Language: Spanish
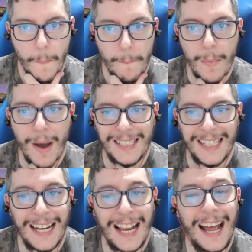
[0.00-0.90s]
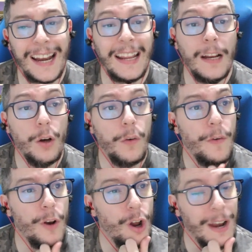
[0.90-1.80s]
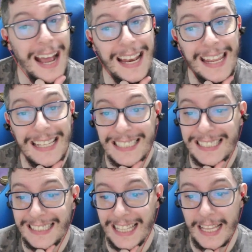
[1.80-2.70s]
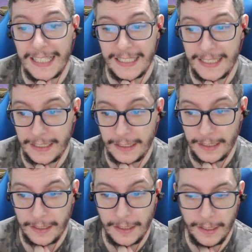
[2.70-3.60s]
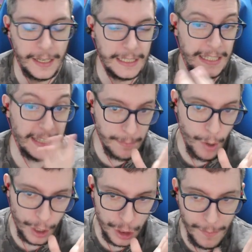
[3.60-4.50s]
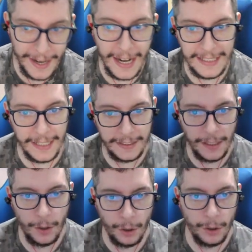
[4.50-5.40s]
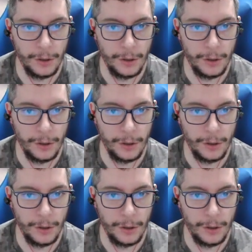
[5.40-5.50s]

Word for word: Vamos a hacer el arreglo florales 3 y intentaremos resolver el acertijo